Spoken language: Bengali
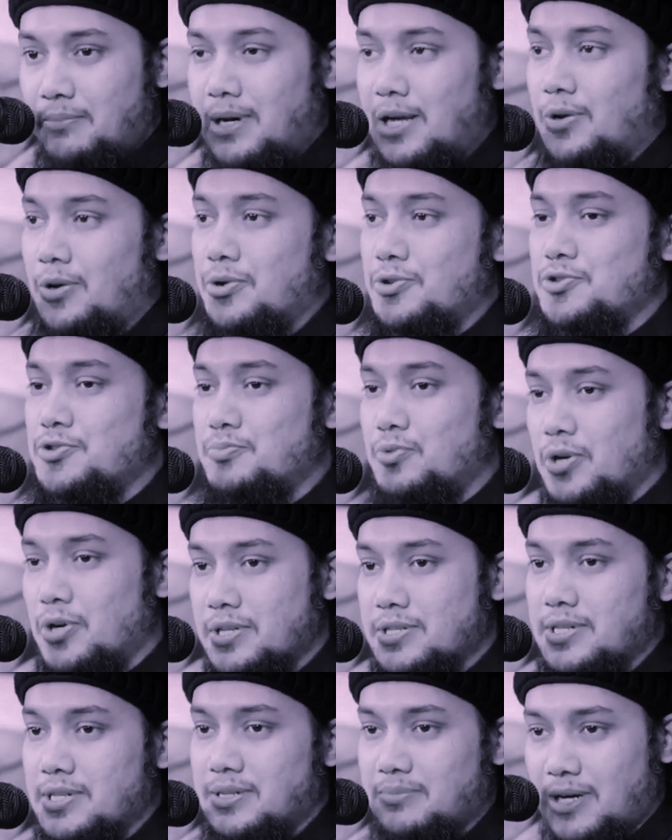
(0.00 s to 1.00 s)
ভালো কিছু
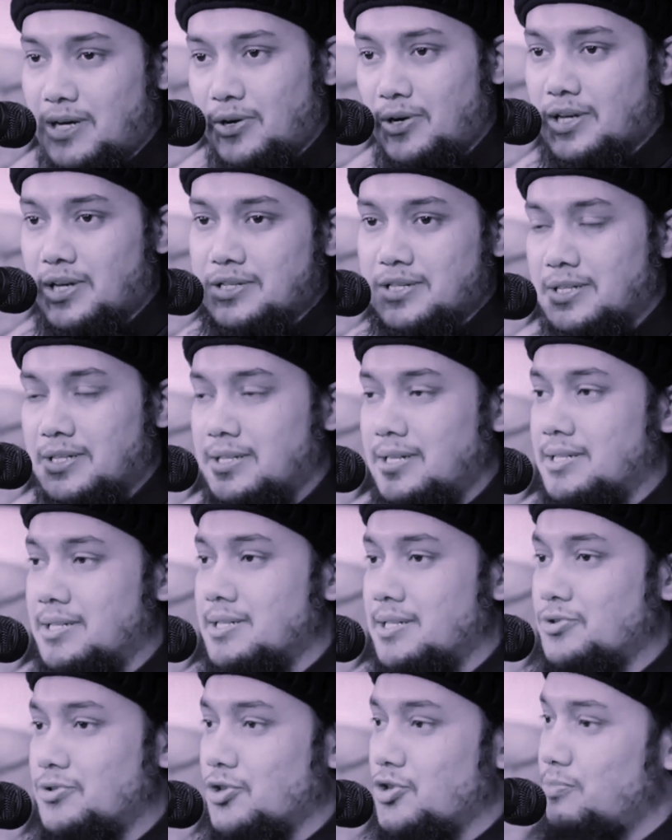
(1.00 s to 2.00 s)
বলেছেন ভালো লেকচার
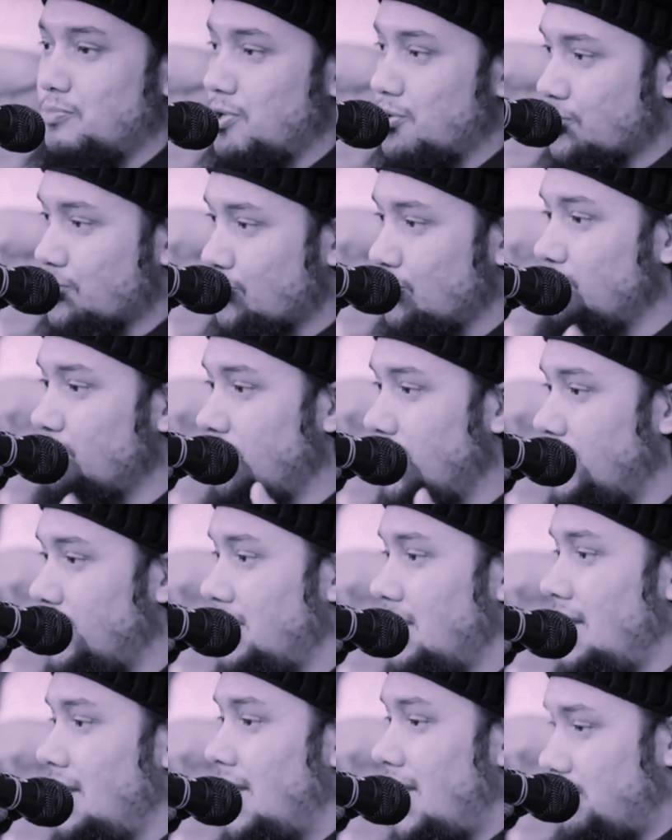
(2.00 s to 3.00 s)
দিয়েছেন যত মানুষ শুনবে
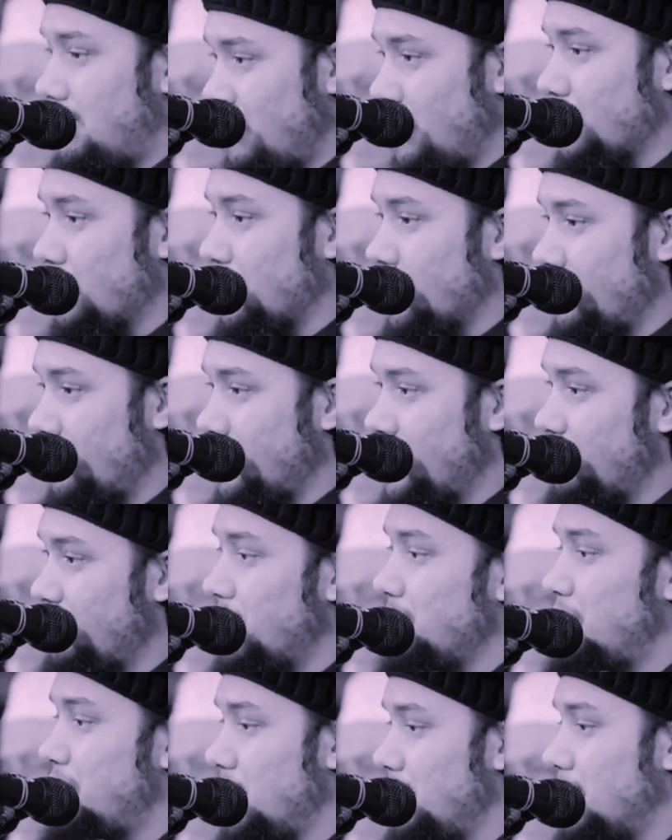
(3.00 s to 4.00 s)
আমল করবে
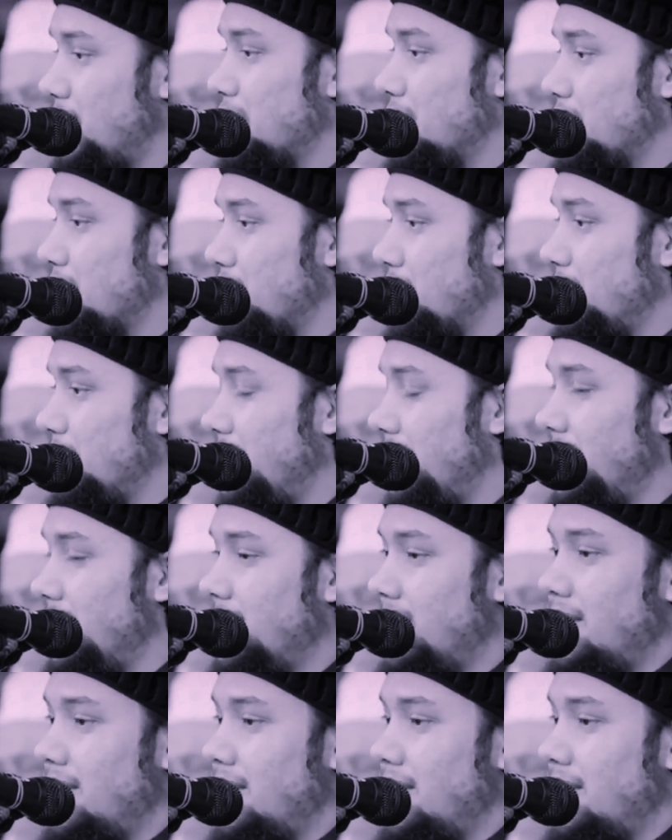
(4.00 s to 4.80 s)
জীবন পরিবর্তন করবে